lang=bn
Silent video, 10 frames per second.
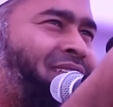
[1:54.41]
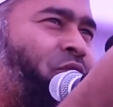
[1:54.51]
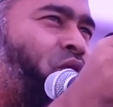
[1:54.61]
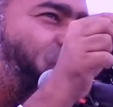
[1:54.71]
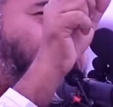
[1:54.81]
যে
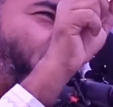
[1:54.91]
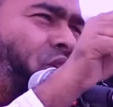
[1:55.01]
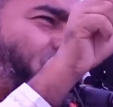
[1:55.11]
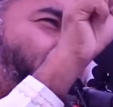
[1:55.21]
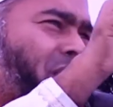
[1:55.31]

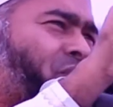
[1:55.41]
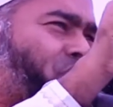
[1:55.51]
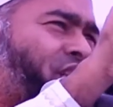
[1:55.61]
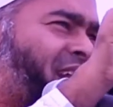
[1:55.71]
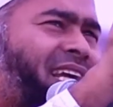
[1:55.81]
অধিকাংশ
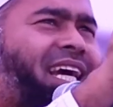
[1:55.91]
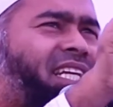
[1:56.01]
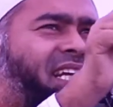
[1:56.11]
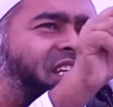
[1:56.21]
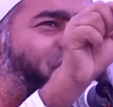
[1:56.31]
মানুষ শিরিকের
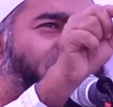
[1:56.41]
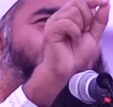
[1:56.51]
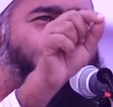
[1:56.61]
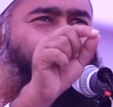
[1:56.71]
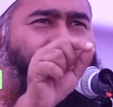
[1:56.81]
সাথে
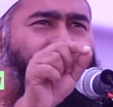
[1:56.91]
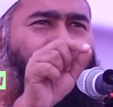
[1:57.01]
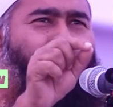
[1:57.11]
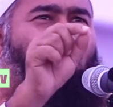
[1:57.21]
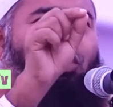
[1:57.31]
জড়িত
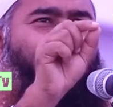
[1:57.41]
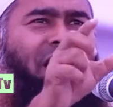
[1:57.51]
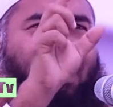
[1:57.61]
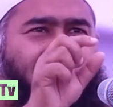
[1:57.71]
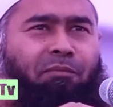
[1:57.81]

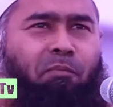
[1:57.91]
মুশরেক